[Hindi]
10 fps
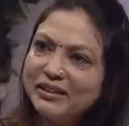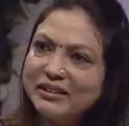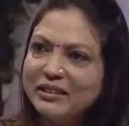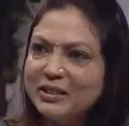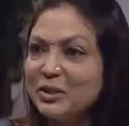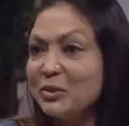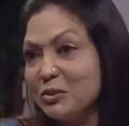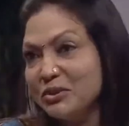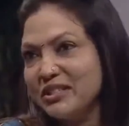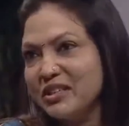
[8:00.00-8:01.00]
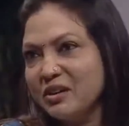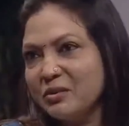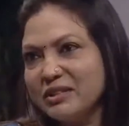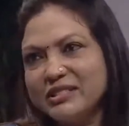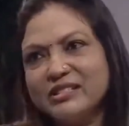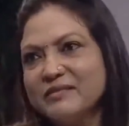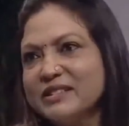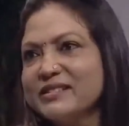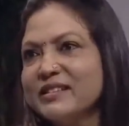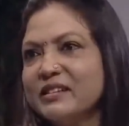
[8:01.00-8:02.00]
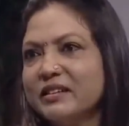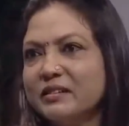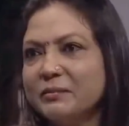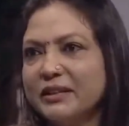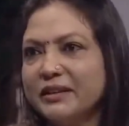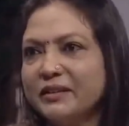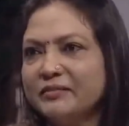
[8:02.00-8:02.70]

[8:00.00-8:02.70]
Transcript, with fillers: लड़की ने ज़रूर कुछ किया होगा जिसकी वजह से लड़की मर गई